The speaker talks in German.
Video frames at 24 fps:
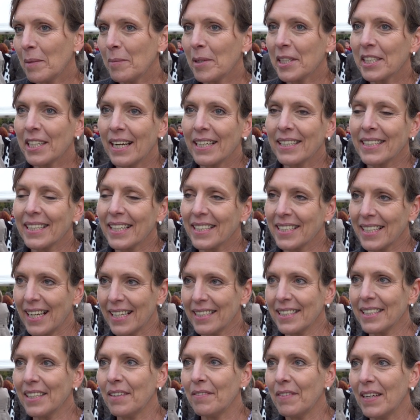nämlich auch
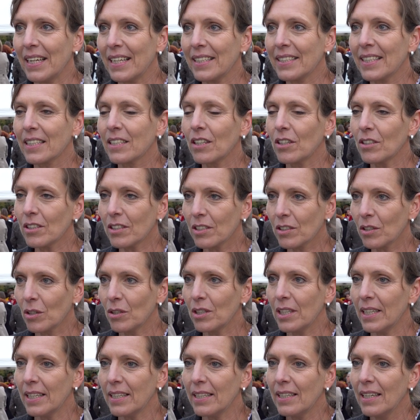interessanterweise ganz
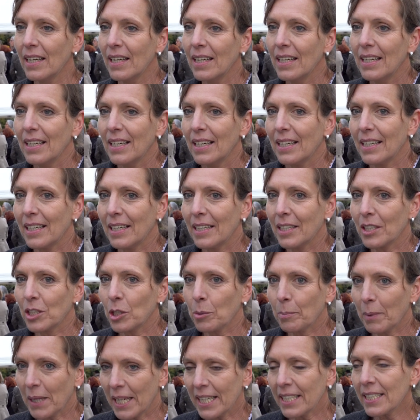tolle äh,
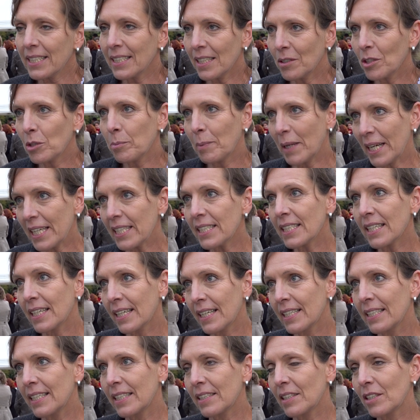Sprecher und
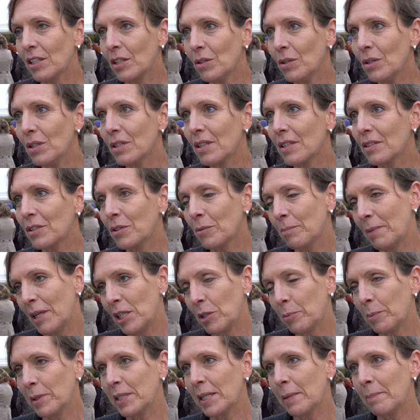Sprecherinnen da, zum
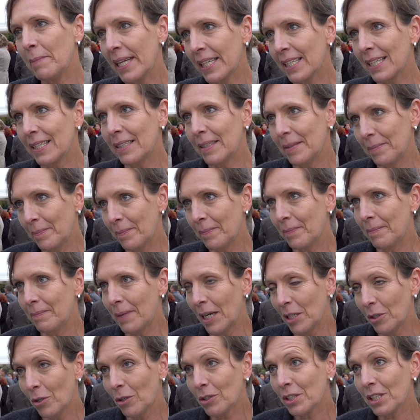Beispiel die Mega
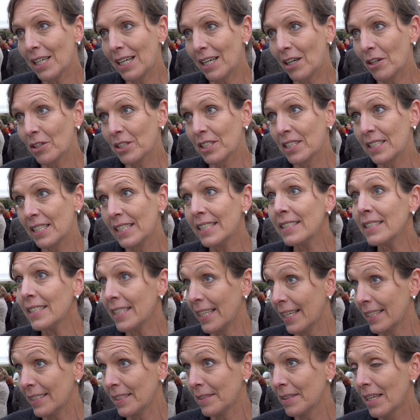Malhotra aus
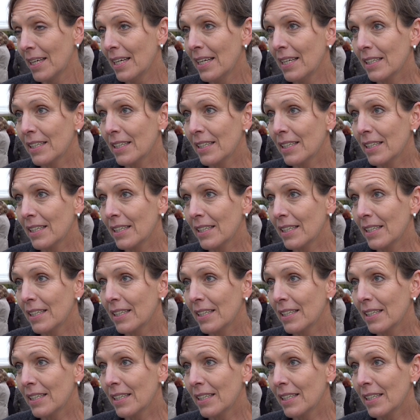Indien,